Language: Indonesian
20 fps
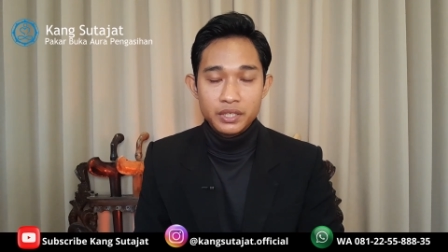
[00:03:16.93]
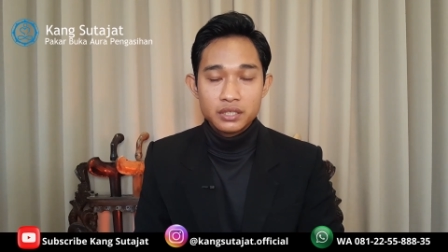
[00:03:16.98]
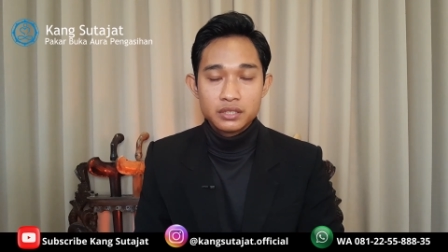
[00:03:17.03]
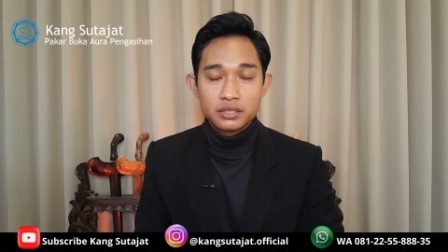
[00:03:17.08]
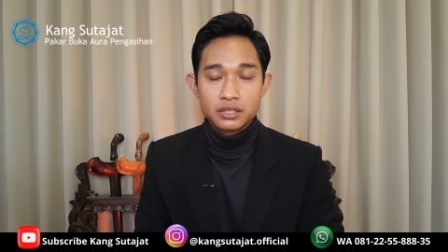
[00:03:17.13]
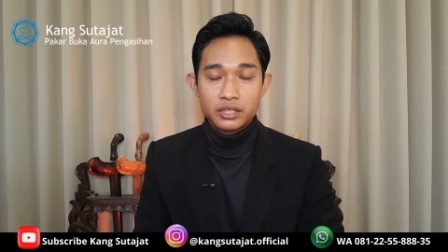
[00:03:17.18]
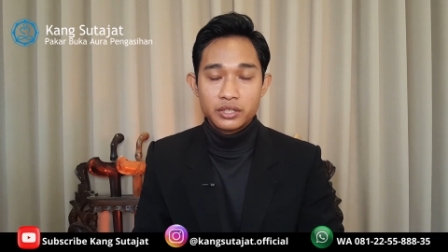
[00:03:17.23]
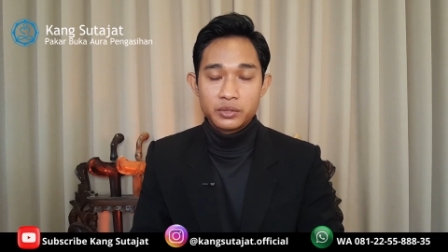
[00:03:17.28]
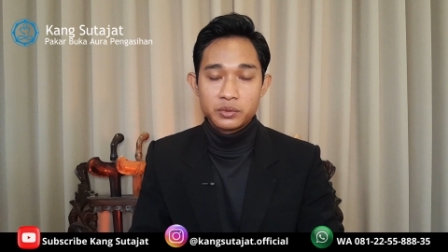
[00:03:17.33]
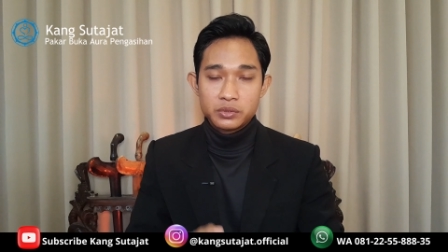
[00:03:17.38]

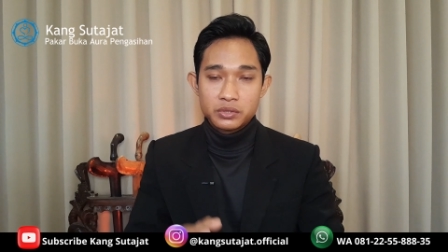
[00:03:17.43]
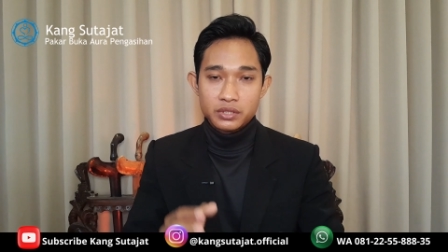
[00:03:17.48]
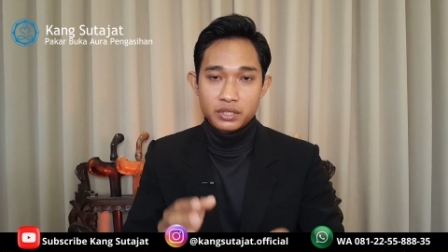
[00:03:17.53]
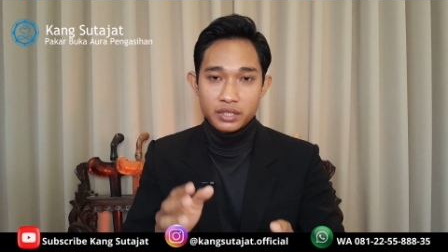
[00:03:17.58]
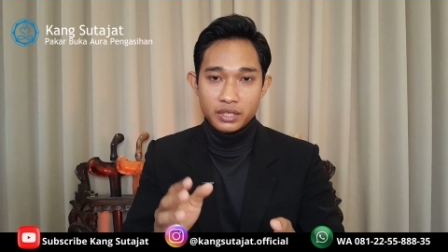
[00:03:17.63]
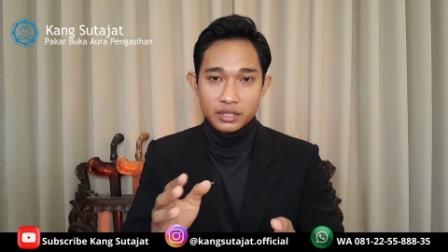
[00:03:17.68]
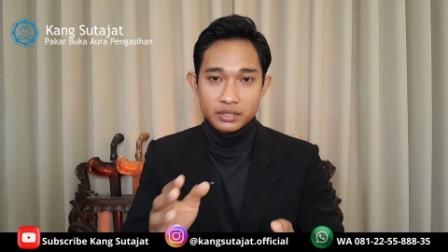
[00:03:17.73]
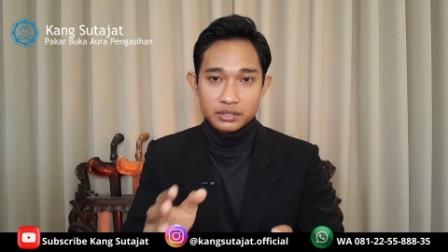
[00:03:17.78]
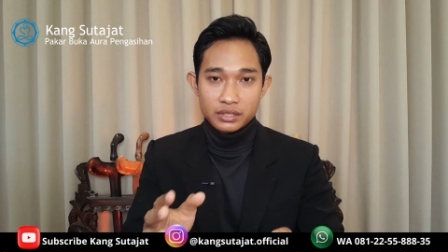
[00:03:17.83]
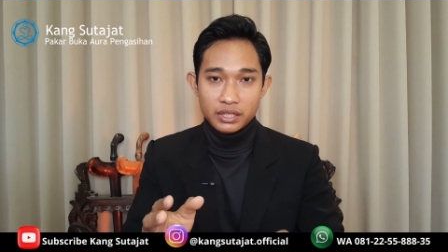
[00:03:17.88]
serius
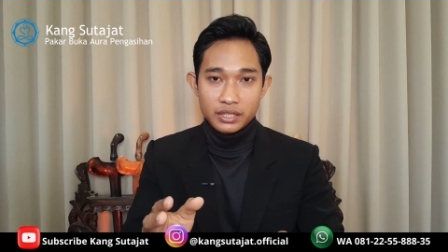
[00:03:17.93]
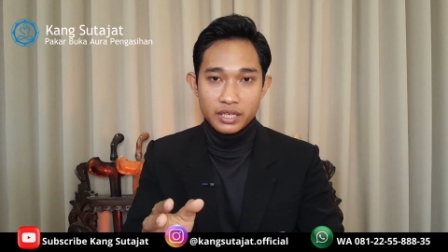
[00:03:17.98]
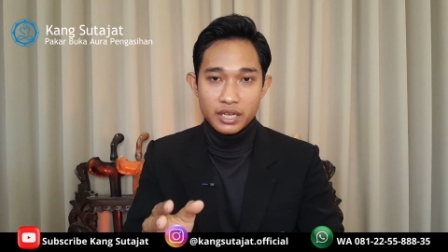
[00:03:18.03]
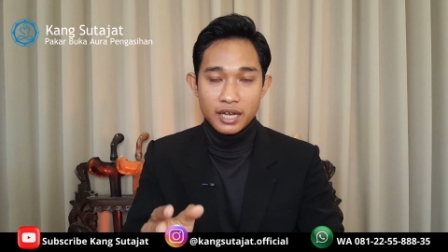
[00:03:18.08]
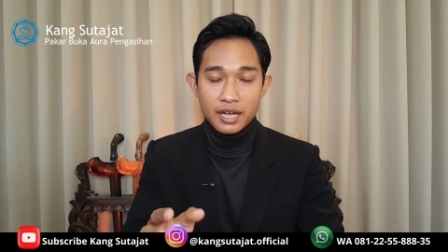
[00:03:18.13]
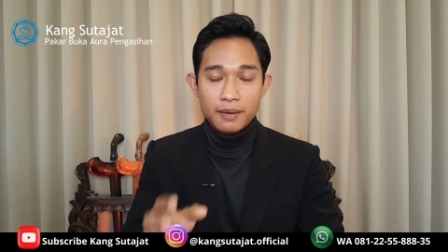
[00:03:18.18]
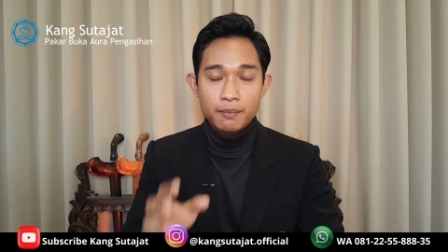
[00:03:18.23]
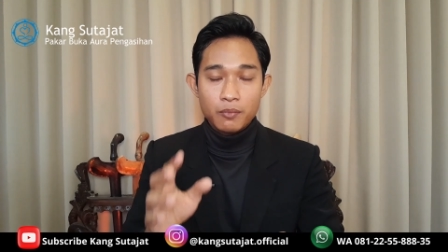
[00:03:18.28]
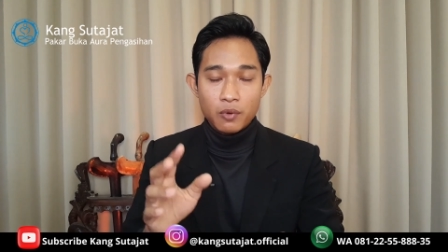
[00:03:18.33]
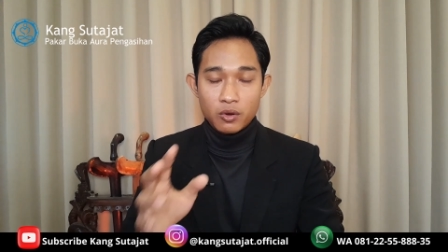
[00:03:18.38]
dengan
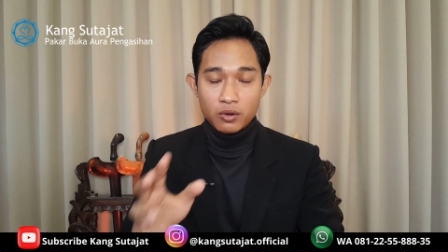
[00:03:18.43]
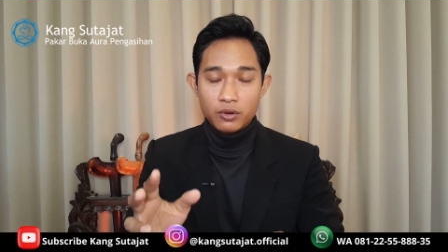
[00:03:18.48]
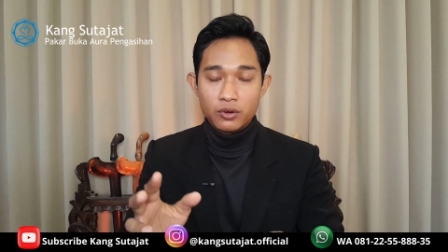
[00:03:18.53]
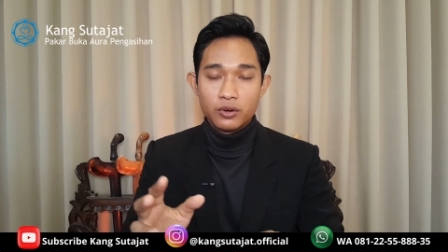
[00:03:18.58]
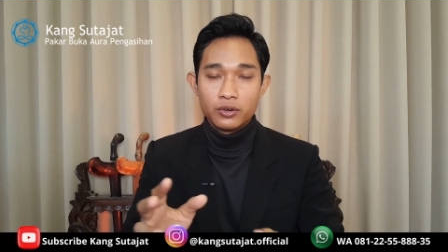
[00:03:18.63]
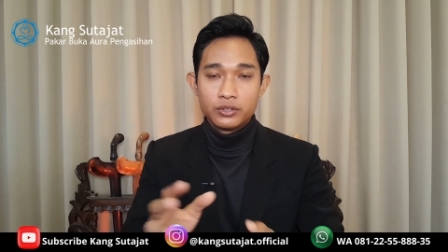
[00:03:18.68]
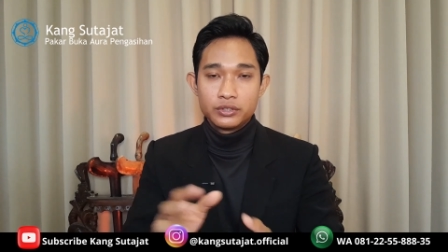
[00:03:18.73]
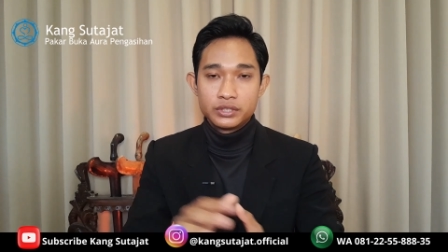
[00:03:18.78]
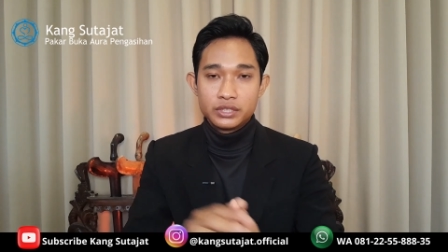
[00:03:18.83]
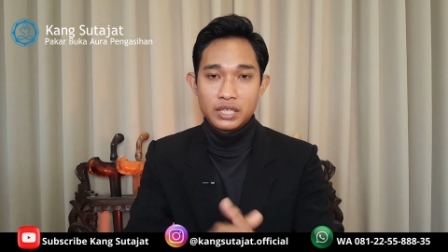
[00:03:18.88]
saya,
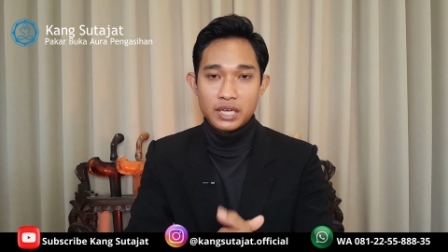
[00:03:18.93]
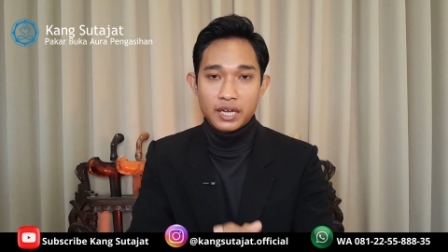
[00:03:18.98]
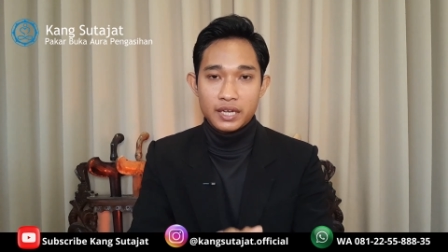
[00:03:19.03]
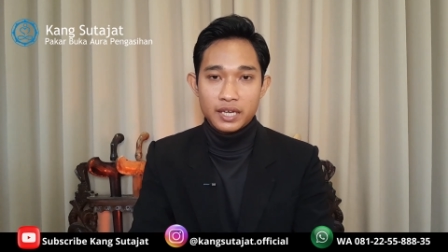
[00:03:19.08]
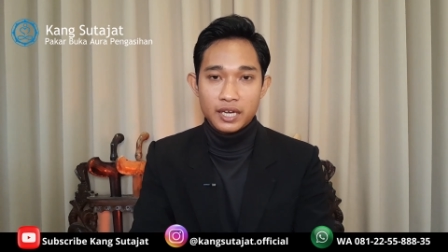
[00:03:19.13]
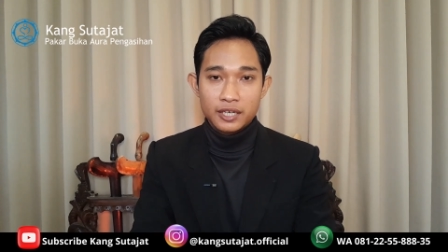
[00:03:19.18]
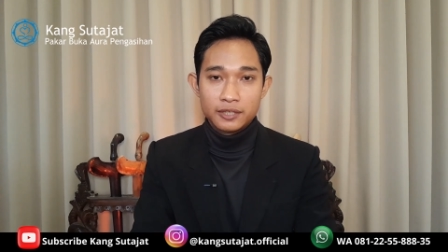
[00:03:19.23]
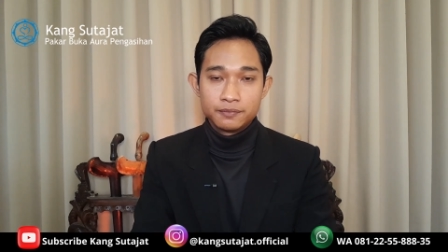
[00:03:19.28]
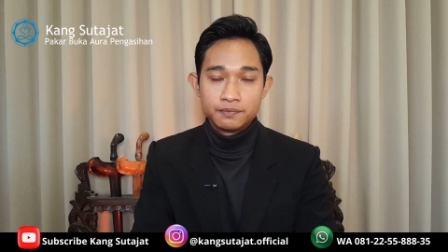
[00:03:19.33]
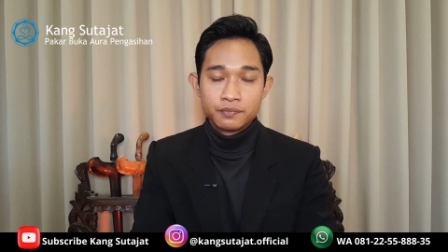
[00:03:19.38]
monggo
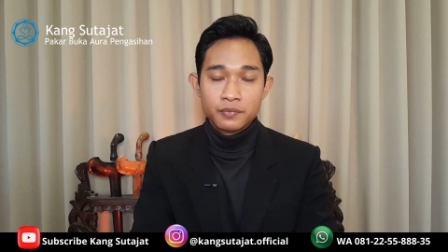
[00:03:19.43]
silahkan.